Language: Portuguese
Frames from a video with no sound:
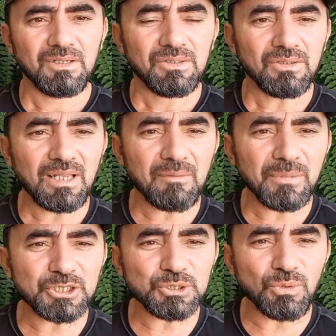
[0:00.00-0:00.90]
Olá
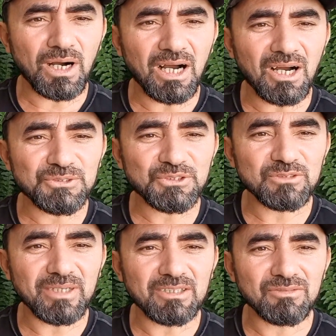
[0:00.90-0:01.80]
pessoal, tudo
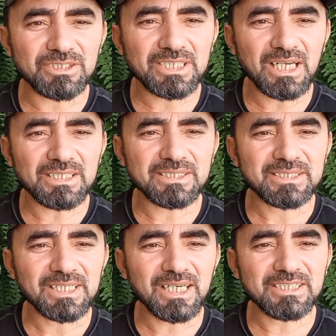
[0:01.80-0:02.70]
bem com vocês?
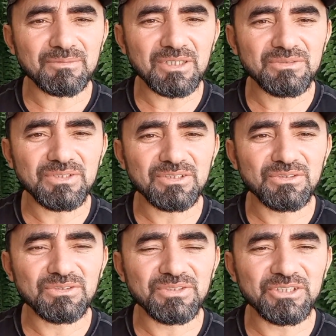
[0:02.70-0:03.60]
Seja bem-vindo
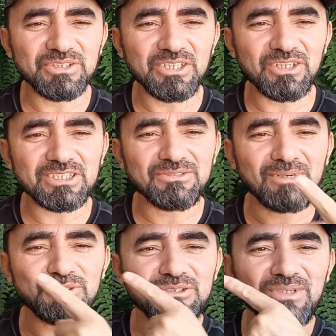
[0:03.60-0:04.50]
no vídeo de hoje.
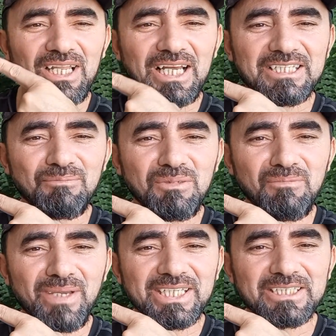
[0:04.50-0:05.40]
Vamos falar de
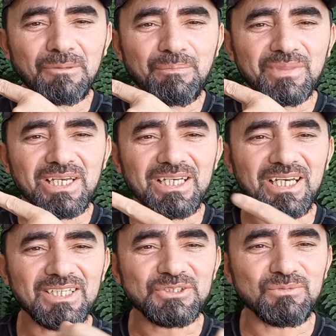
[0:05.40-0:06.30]
pimenta.
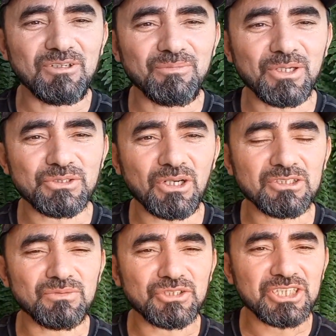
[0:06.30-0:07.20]
É isso mesmo, pessoal.
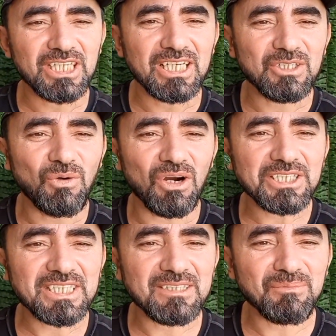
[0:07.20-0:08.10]
Se você
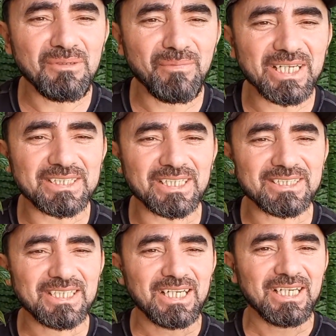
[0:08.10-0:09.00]
gosta de pimentas,
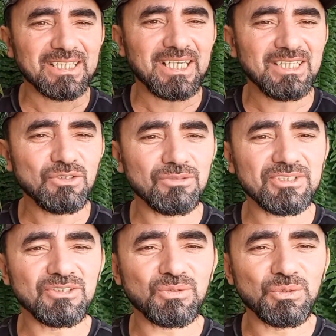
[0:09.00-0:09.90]
tem
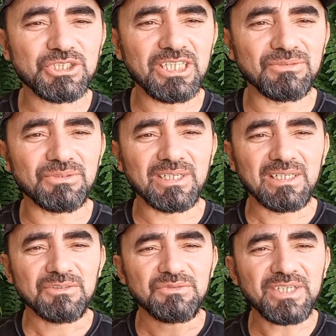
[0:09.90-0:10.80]
dúvida no cultivo,
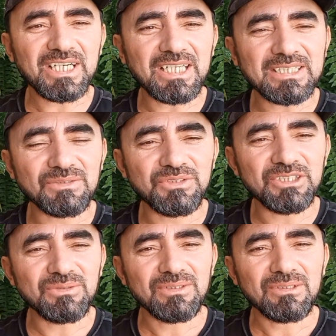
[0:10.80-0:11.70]
fica nesse
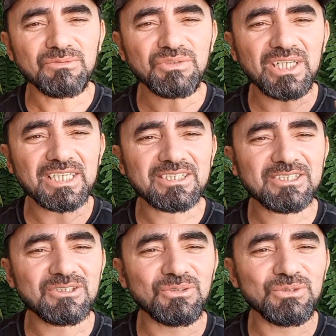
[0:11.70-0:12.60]
vídeo. Vamos falar
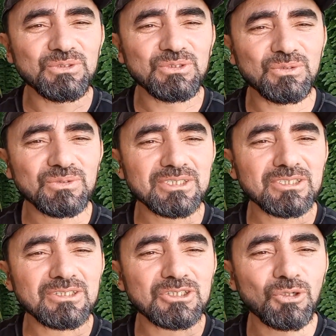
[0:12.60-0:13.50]
tudo
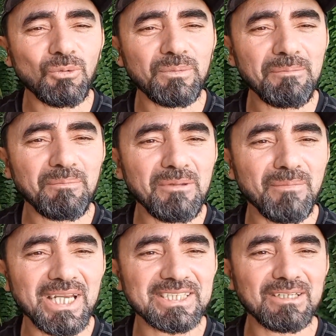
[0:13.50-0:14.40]
sobre
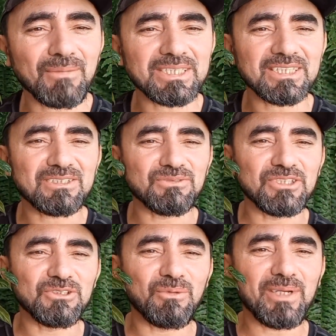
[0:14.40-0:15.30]
pimenta. Mas antes do
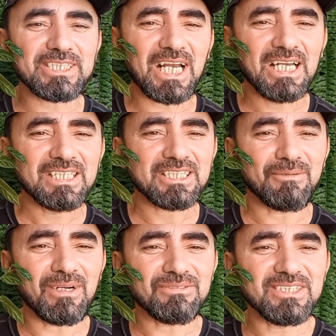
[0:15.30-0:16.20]
vídeo começar,
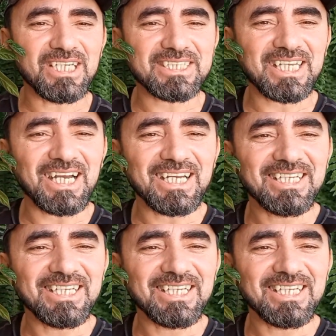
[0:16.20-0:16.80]
chama a vinheta.